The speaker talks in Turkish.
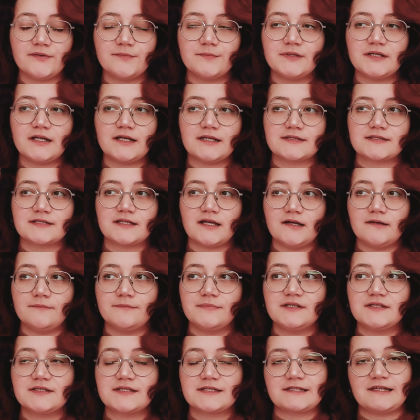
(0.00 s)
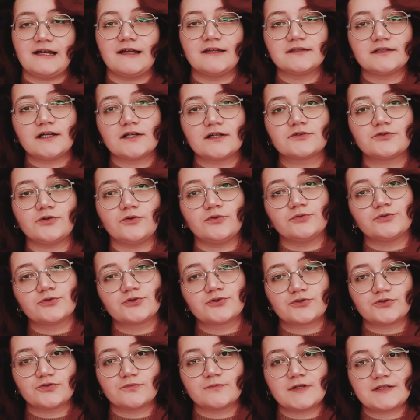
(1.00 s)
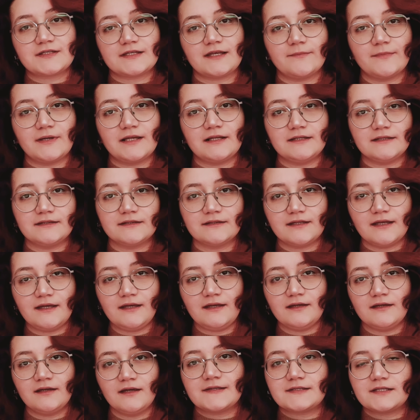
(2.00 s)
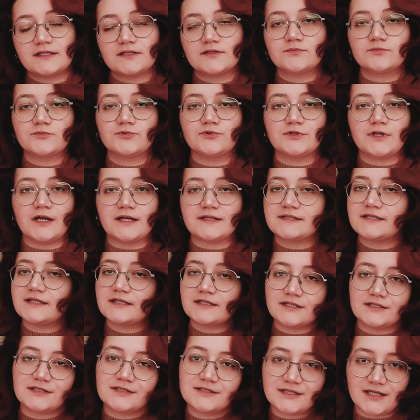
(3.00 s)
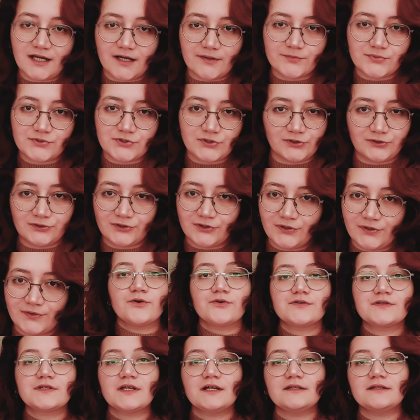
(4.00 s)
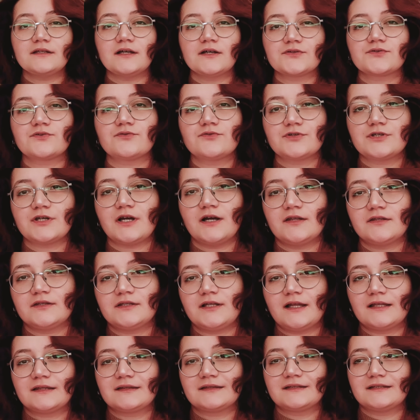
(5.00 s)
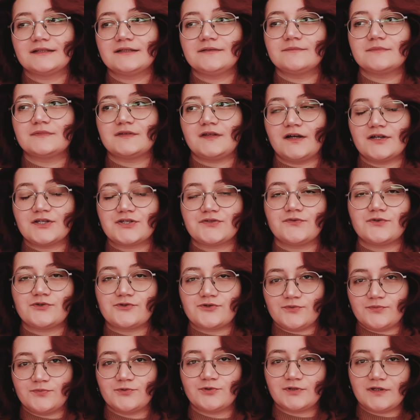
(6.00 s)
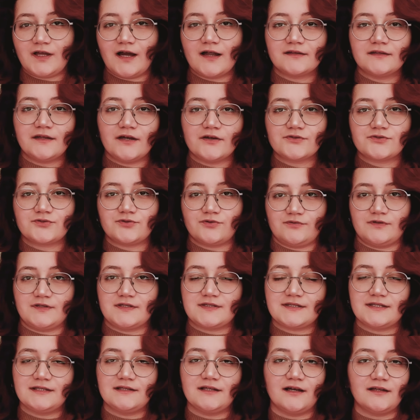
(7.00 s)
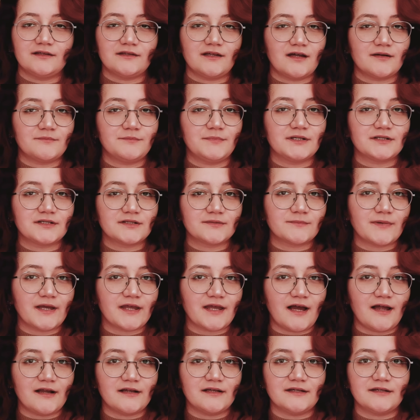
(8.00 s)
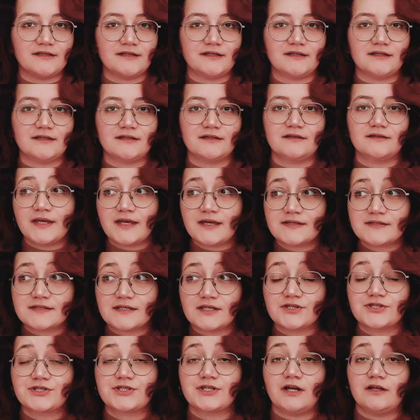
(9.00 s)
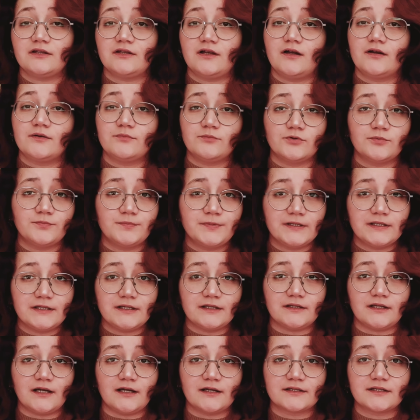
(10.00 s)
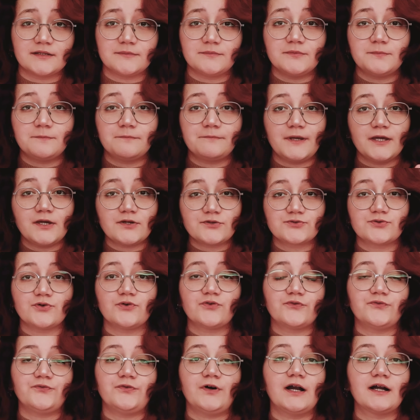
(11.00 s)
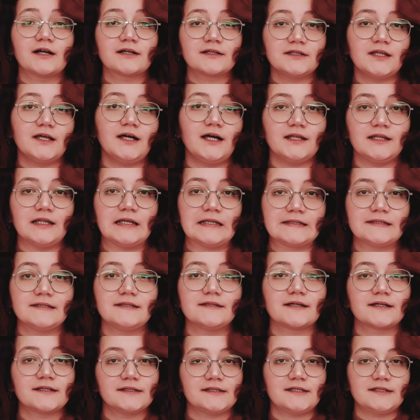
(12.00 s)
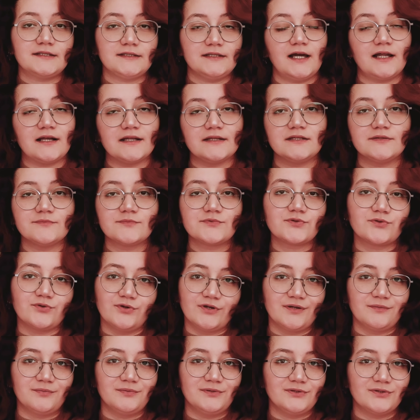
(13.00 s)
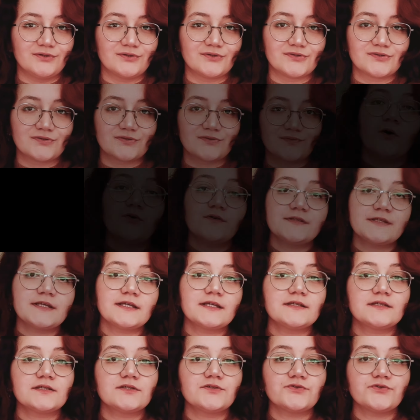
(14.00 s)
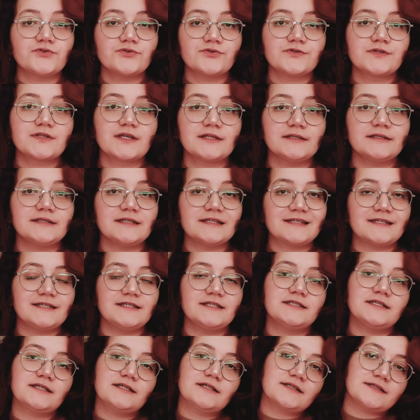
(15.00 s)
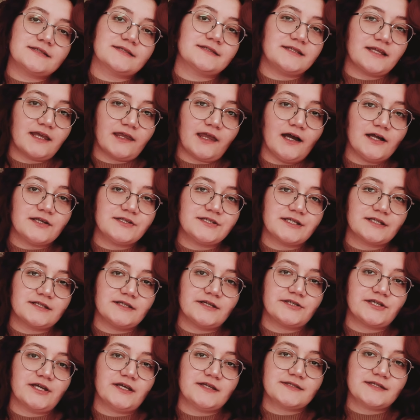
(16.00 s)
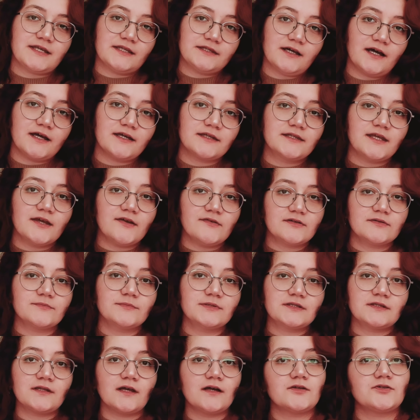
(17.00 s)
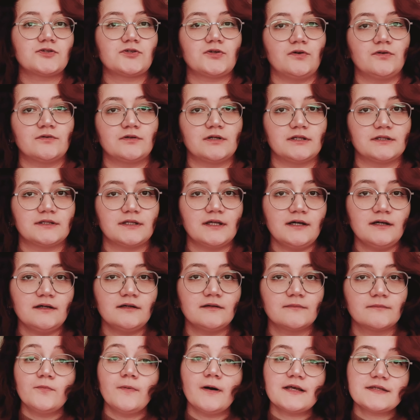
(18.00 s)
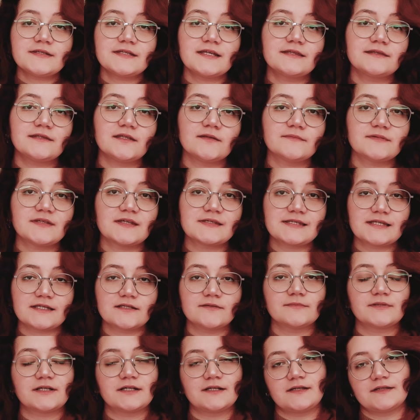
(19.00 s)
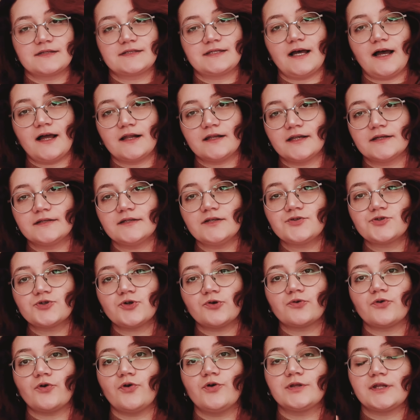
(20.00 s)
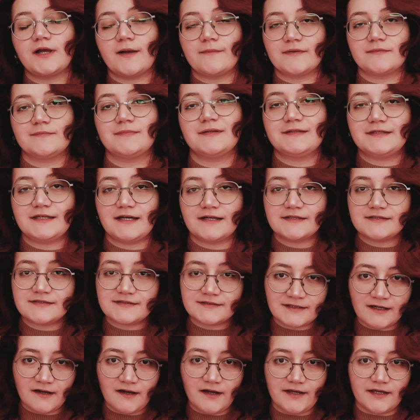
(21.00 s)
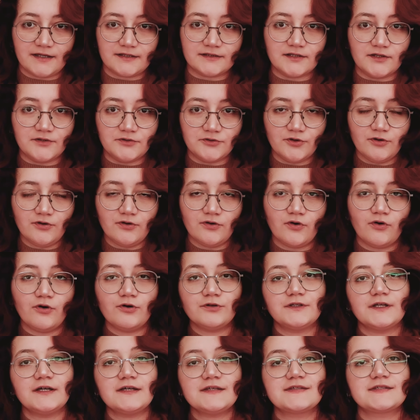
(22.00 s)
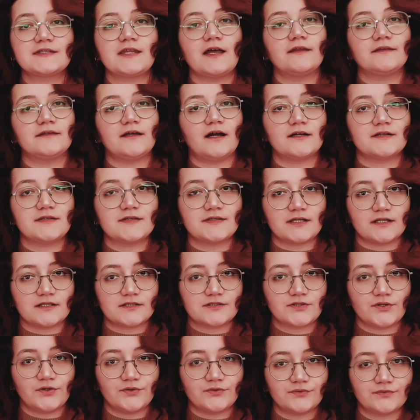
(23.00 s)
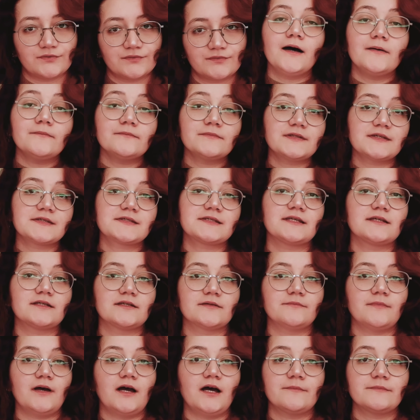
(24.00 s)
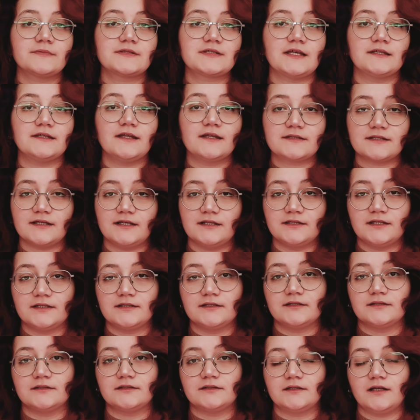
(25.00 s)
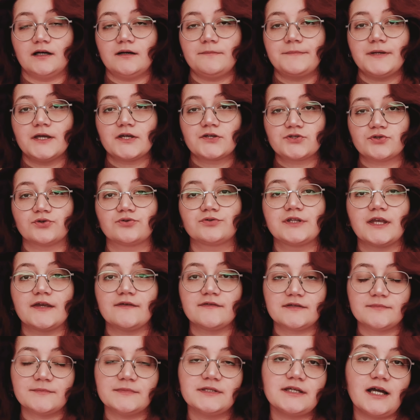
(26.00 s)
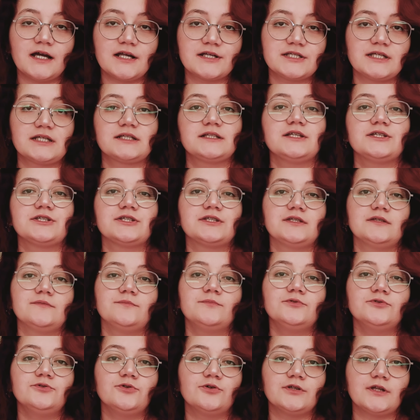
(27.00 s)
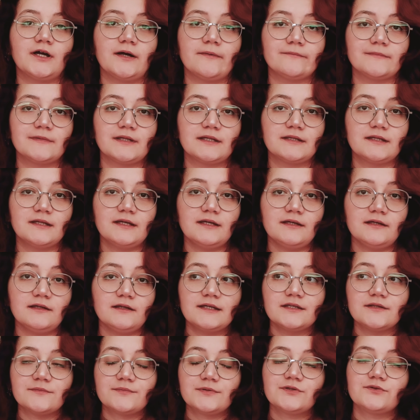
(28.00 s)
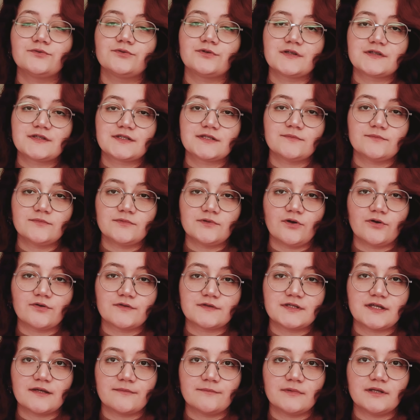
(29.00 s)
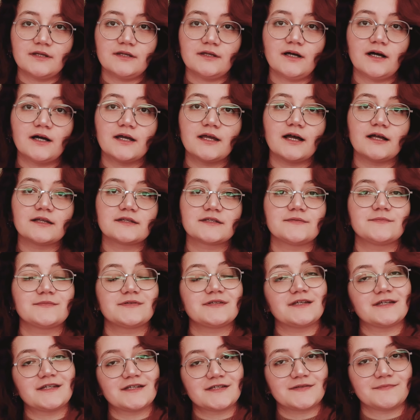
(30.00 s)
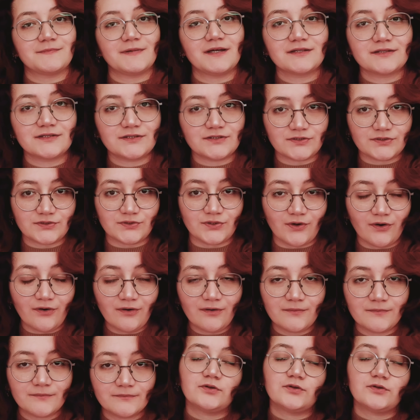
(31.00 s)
ve biraz daha bir standart oluşturma temelinde tasarım dünyasına giriş yapmış oluyor. O yüzden az önce anlattığım taş ve çubuklardan sonra silahlar, barınma yerleri, beyaz eşyalar, mobilyalar gibi pek çok farklı alanla ne kadar ilerlediğimizi görebiliyoruz. 18 18. yüzyılın ikinci yarısında gerçekleşen sanayi devriminden sonra da bu bahsettiğim tasarım kriterlerine çok önemli bir tanesi daha ekleniyor. O da standartizasyon. Hem tasarım hem sanat alanında pek çok devrimin gerçekleştiği bu dönemde de yeni bir üretim yöntemi hayatımıza resmen giriyor.